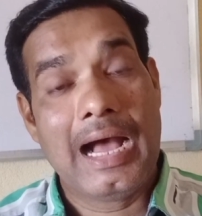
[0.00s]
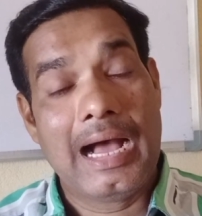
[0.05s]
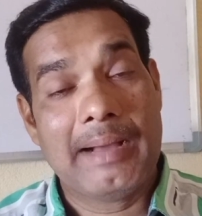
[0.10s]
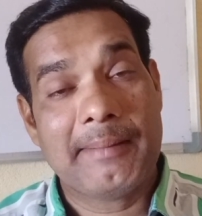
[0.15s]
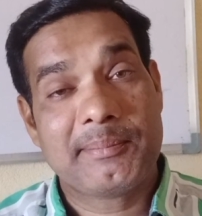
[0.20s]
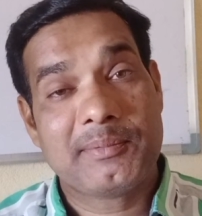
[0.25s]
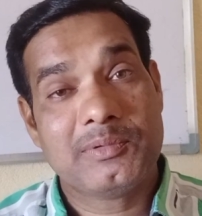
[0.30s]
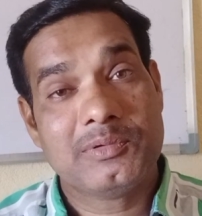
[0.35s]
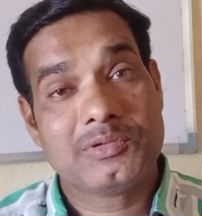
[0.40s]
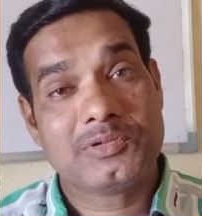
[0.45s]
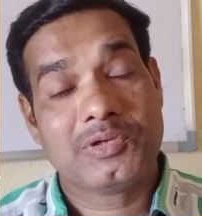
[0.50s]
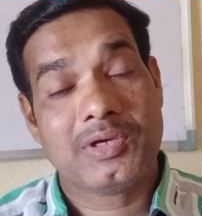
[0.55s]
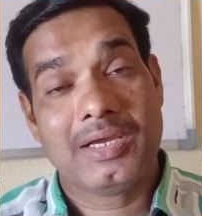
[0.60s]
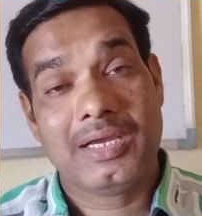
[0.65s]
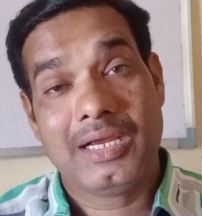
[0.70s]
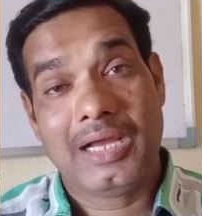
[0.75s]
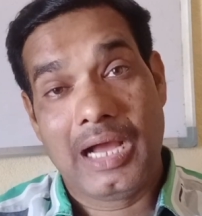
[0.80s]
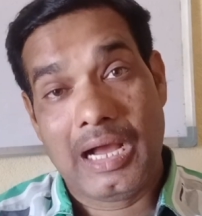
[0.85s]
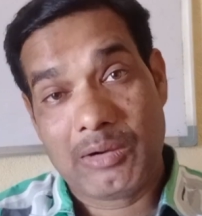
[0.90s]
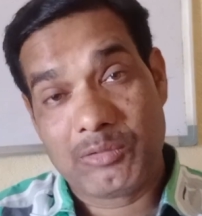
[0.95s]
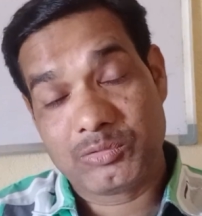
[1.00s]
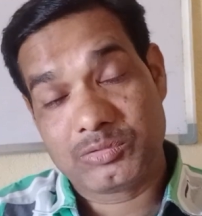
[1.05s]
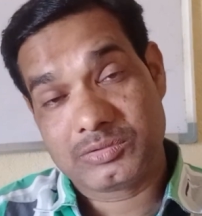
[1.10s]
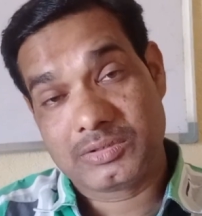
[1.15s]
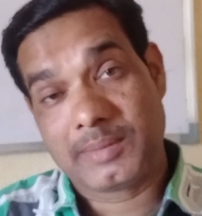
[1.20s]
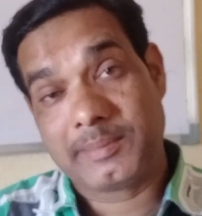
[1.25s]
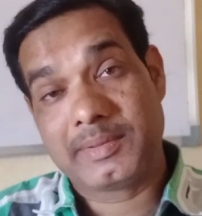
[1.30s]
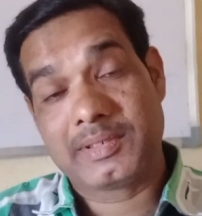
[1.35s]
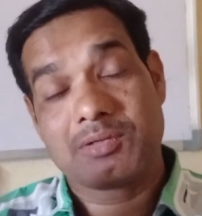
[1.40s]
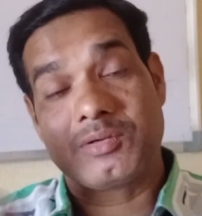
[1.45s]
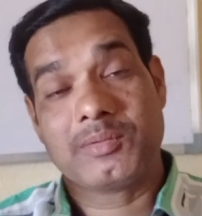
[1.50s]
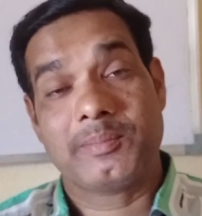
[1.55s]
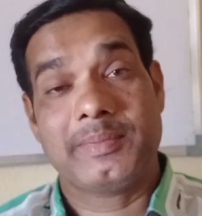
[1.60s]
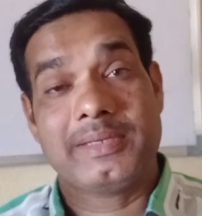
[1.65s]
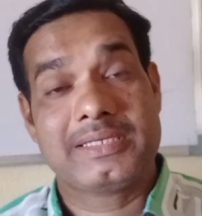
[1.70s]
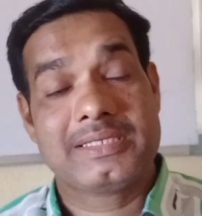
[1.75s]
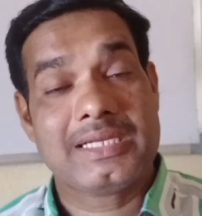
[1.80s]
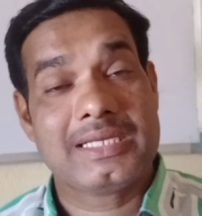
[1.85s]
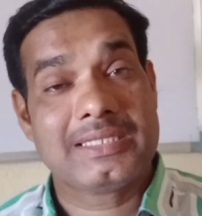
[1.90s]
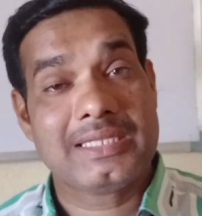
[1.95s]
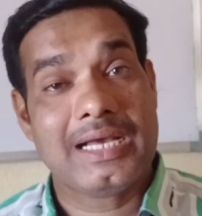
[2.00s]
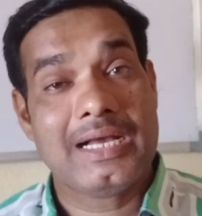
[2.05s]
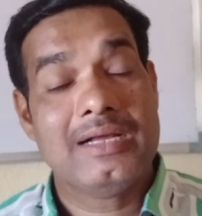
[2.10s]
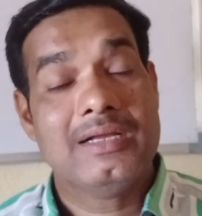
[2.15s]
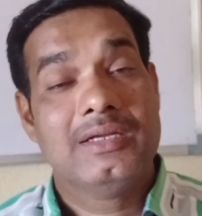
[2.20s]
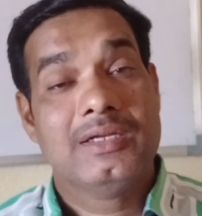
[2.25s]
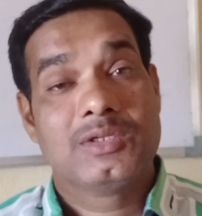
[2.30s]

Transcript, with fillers: आपको जो है अब ज़मीन को बेचना था